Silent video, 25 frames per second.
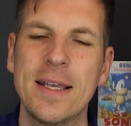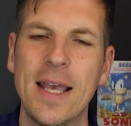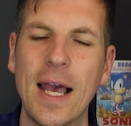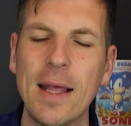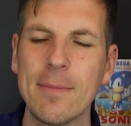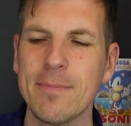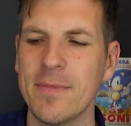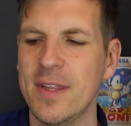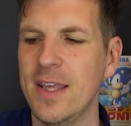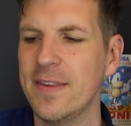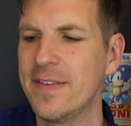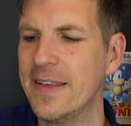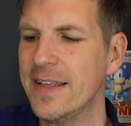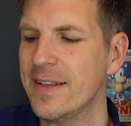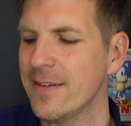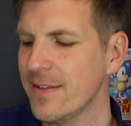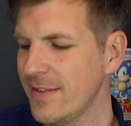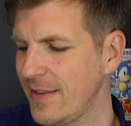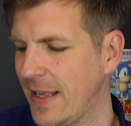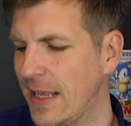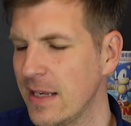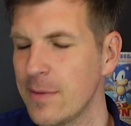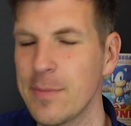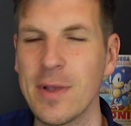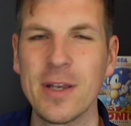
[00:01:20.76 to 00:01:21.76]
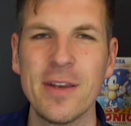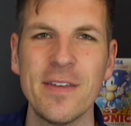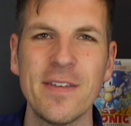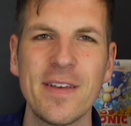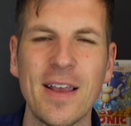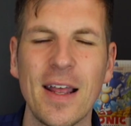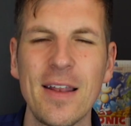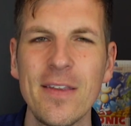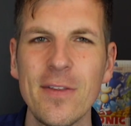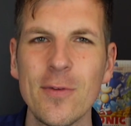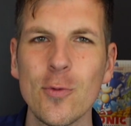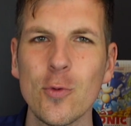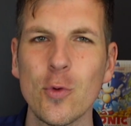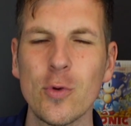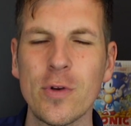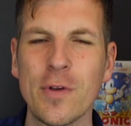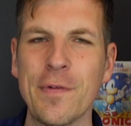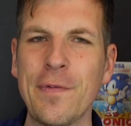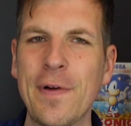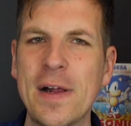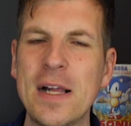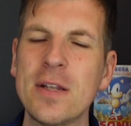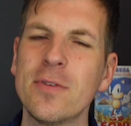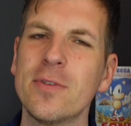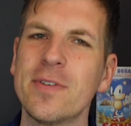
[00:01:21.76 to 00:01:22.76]
Ja, ihr seht, das hatte mir nicht ganz so gut
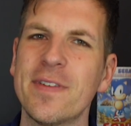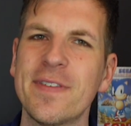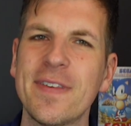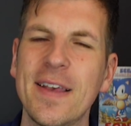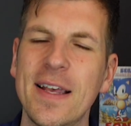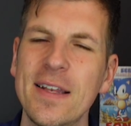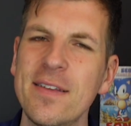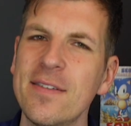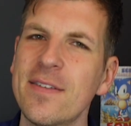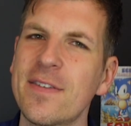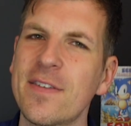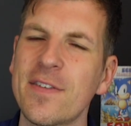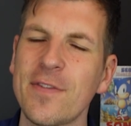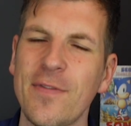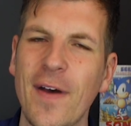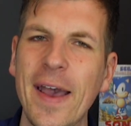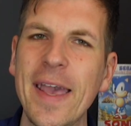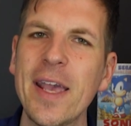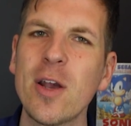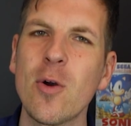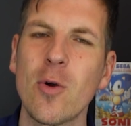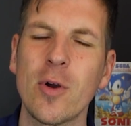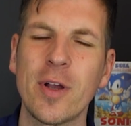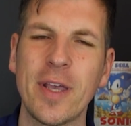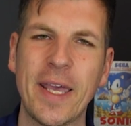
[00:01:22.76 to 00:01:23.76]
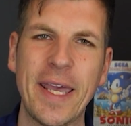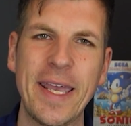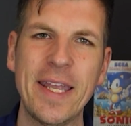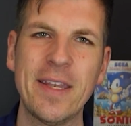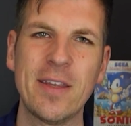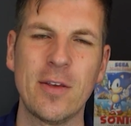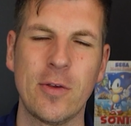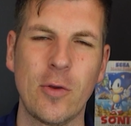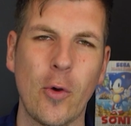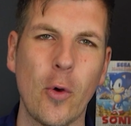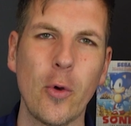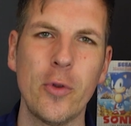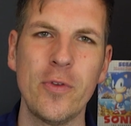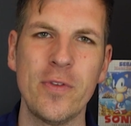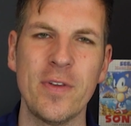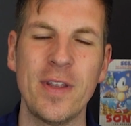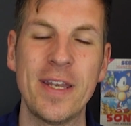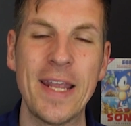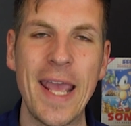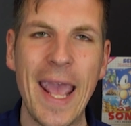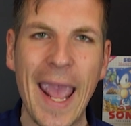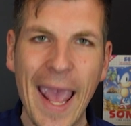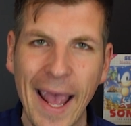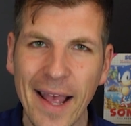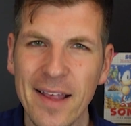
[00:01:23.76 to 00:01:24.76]
gefallen und es hatte zwei konkrete Gründe.
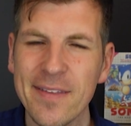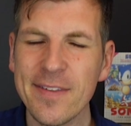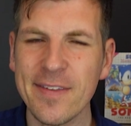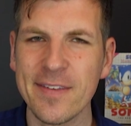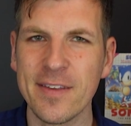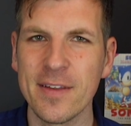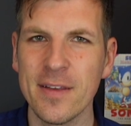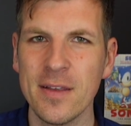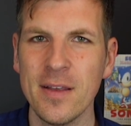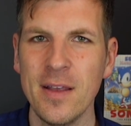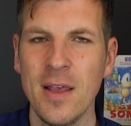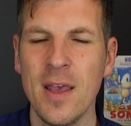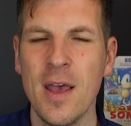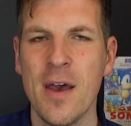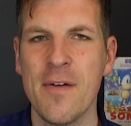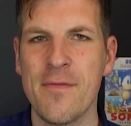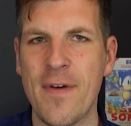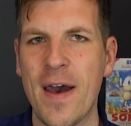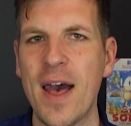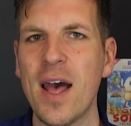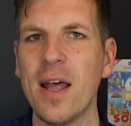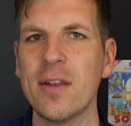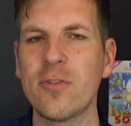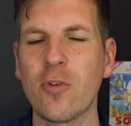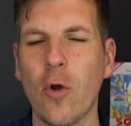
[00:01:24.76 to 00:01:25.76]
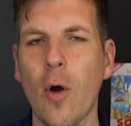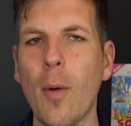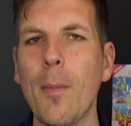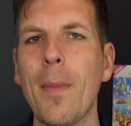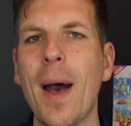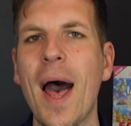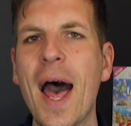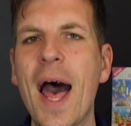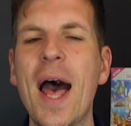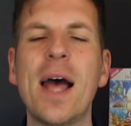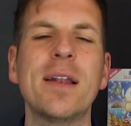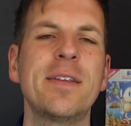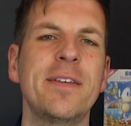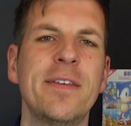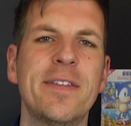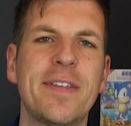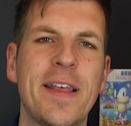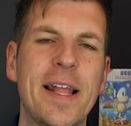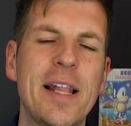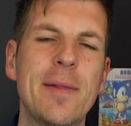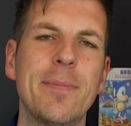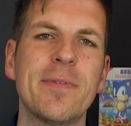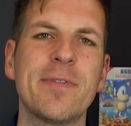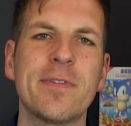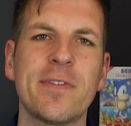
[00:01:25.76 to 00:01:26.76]
Der erste war Tom Hardy
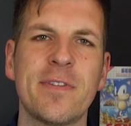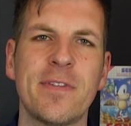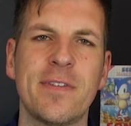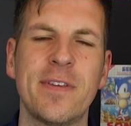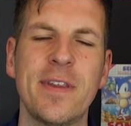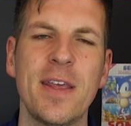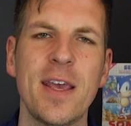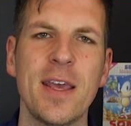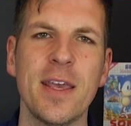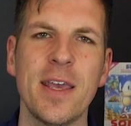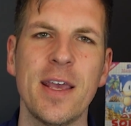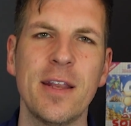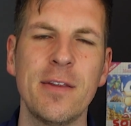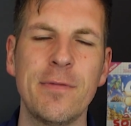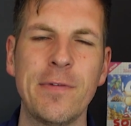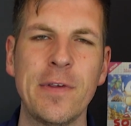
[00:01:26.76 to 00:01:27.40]
selbst, der ja die